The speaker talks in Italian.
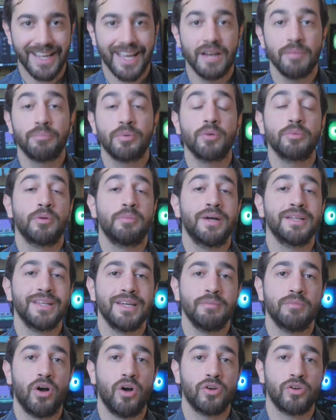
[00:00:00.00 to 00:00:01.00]
che il proprio
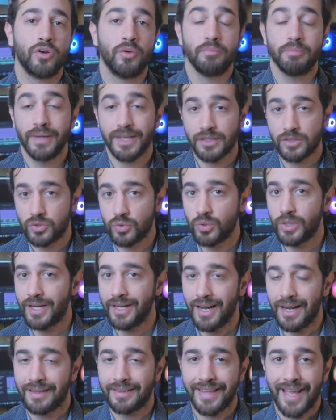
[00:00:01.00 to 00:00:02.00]
patrimonio perduri
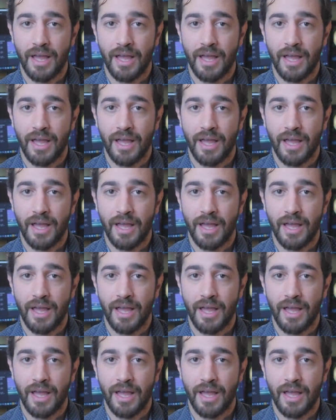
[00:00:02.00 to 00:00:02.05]
nel